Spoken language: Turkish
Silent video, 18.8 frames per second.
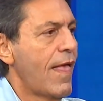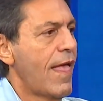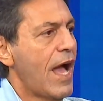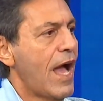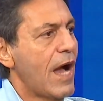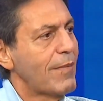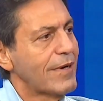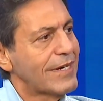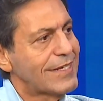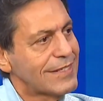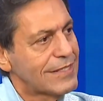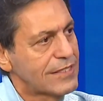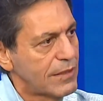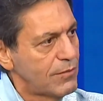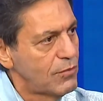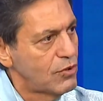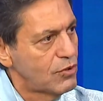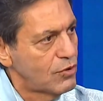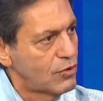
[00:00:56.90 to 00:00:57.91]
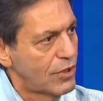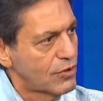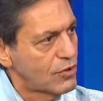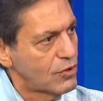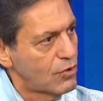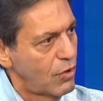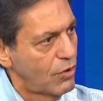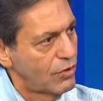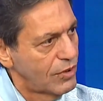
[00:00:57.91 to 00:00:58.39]
Ama kısa bir süre
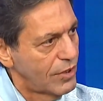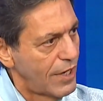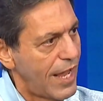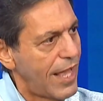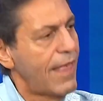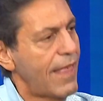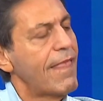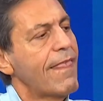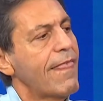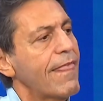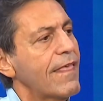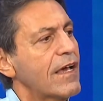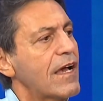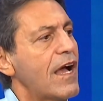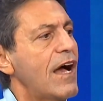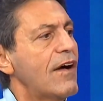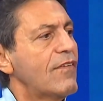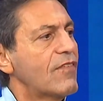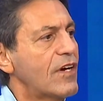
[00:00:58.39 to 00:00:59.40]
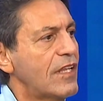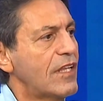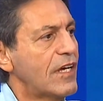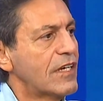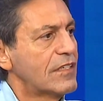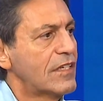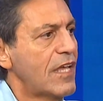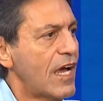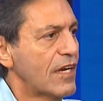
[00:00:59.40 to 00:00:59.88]
sonra
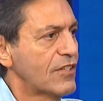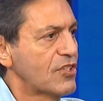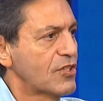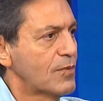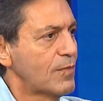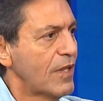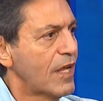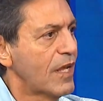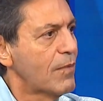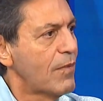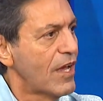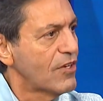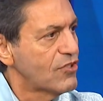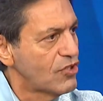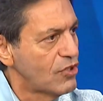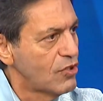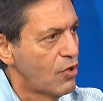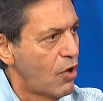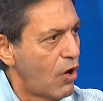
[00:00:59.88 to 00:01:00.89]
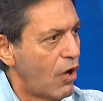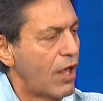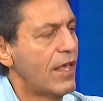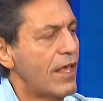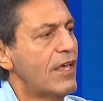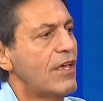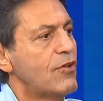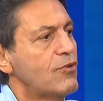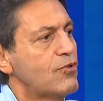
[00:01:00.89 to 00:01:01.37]
kavgalar, tartışmalar başlıyor. Hı
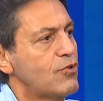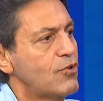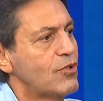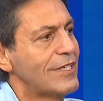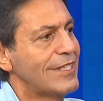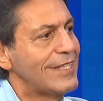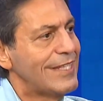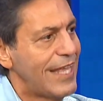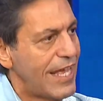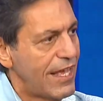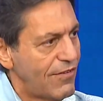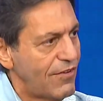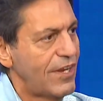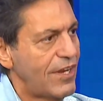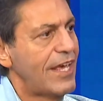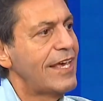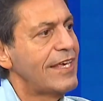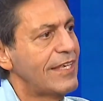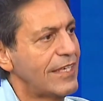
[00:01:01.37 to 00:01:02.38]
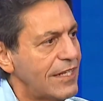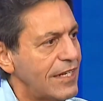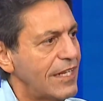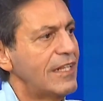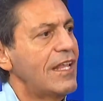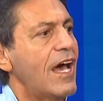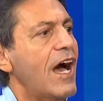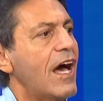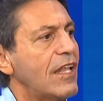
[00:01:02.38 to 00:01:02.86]
hı. Çünkü devreye
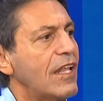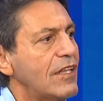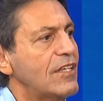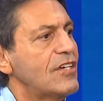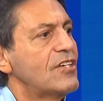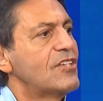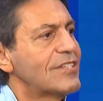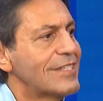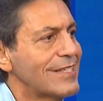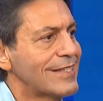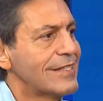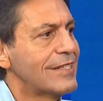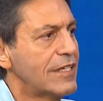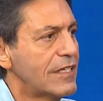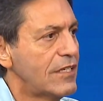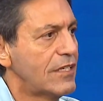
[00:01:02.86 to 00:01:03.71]
yine de anlayışsızlık